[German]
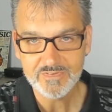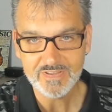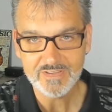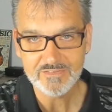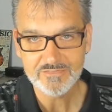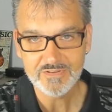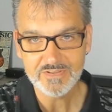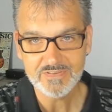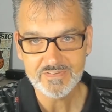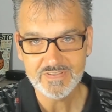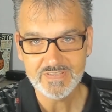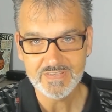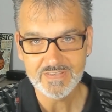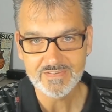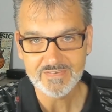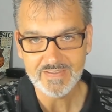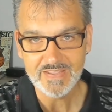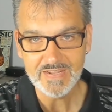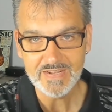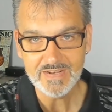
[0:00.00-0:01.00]
640
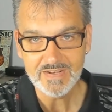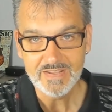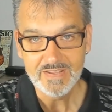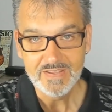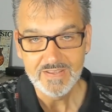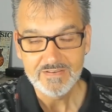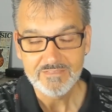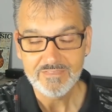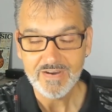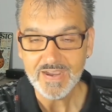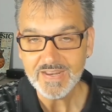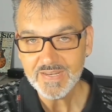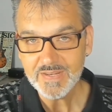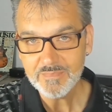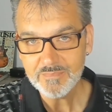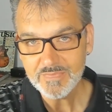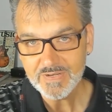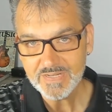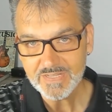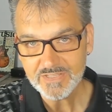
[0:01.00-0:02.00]
XL, weil
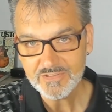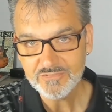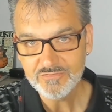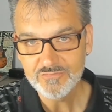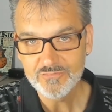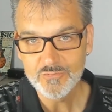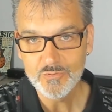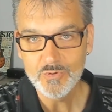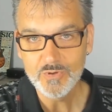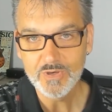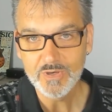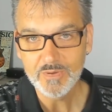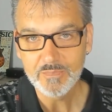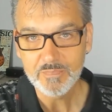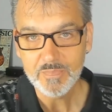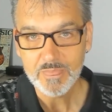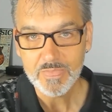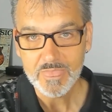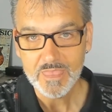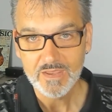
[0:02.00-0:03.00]
nämlich für
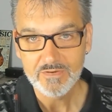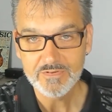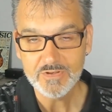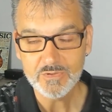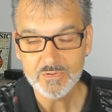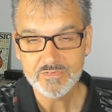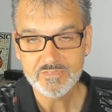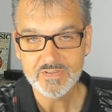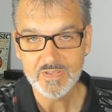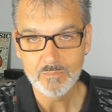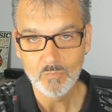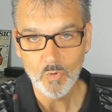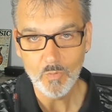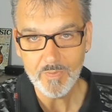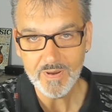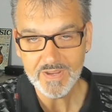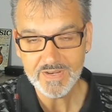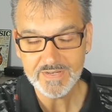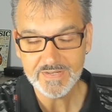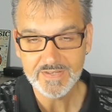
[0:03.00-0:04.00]
Windows 10
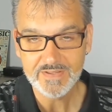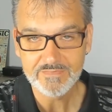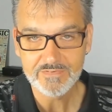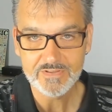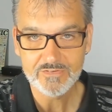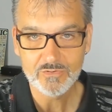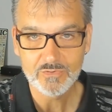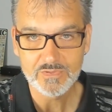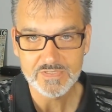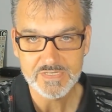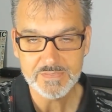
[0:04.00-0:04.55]
Mobile in der Version